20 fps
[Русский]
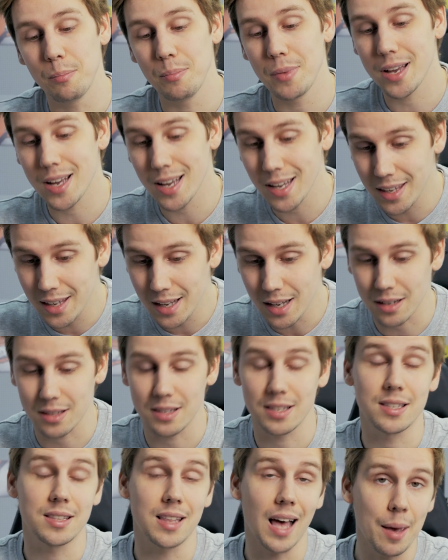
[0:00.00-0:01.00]

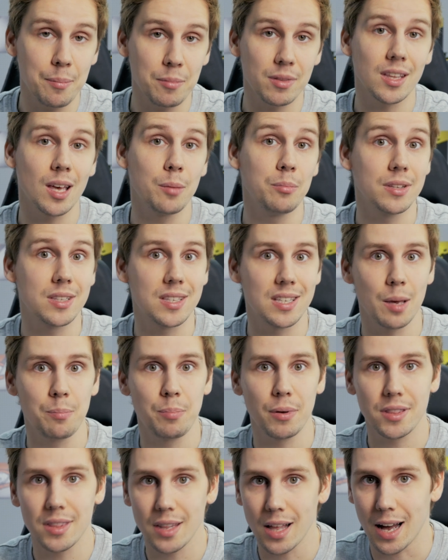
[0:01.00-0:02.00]
МГц с таймингами
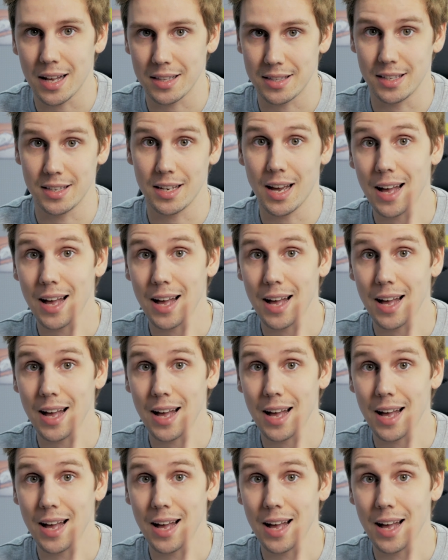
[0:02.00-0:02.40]
C15.